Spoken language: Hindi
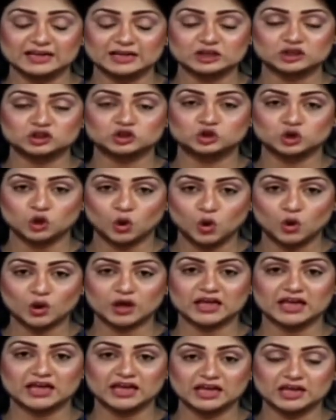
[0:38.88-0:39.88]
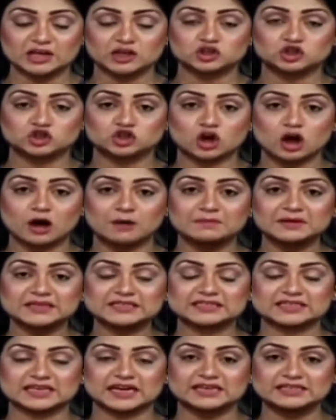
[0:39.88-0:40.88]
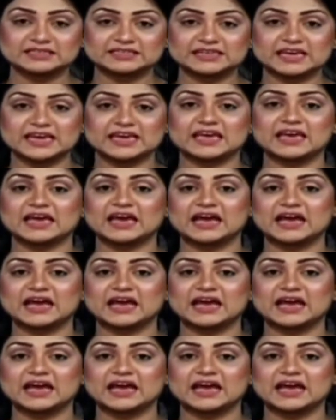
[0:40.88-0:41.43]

जो कि 24 घंटे के